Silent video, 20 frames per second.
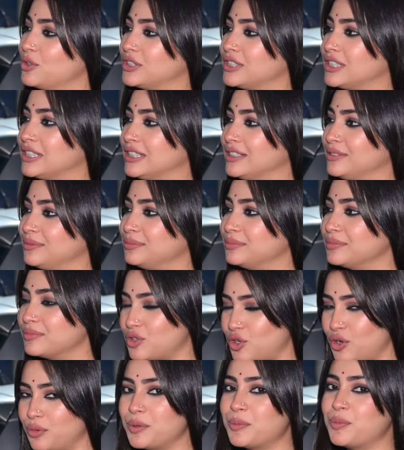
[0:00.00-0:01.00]
করছে
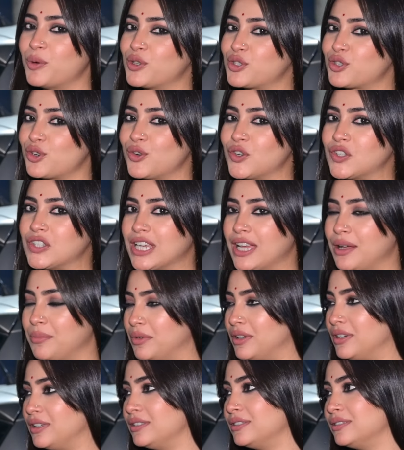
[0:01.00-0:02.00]
হ্যাঁ। ছবি পোস্ট করছে
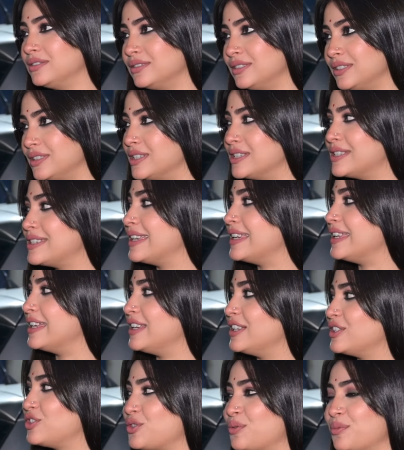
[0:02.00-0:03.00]
আমার
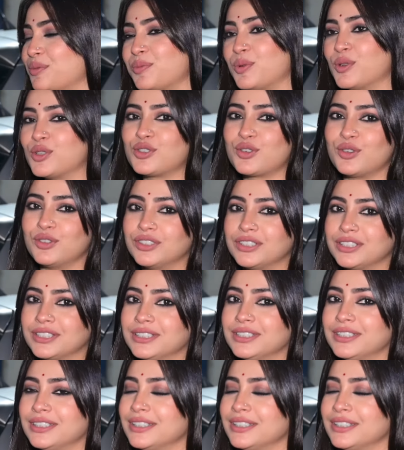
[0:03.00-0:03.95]
সিরিয়ালের ছবি পোস্ট করছে